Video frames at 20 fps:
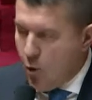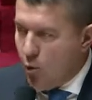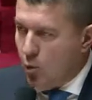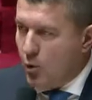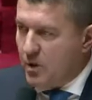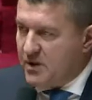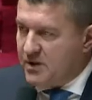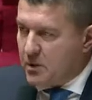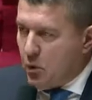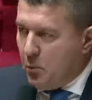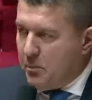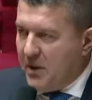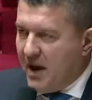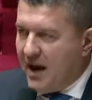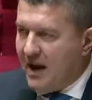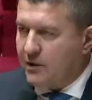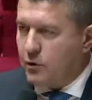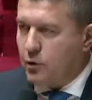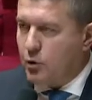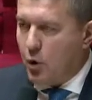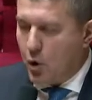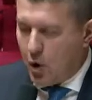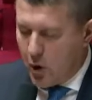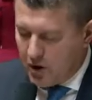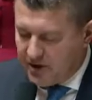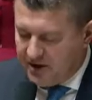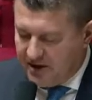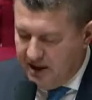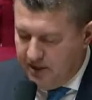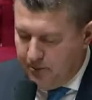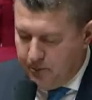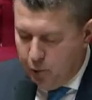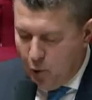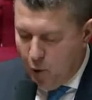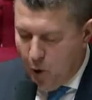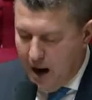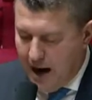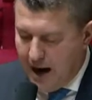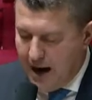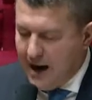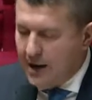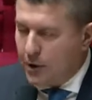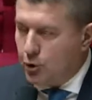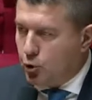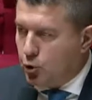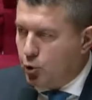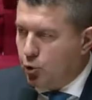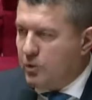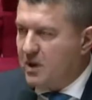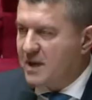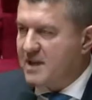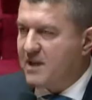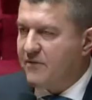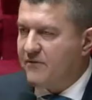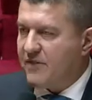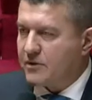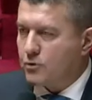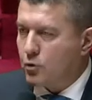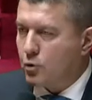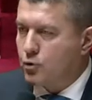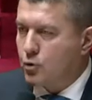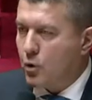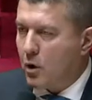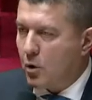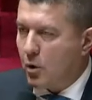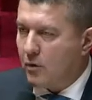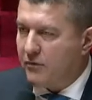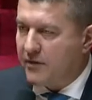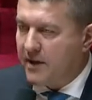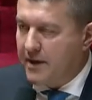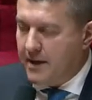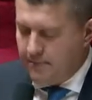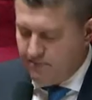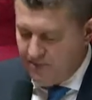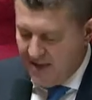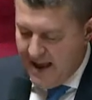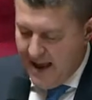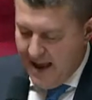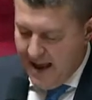où les opérateurs déploient toutes les infrastructures à leurs frais,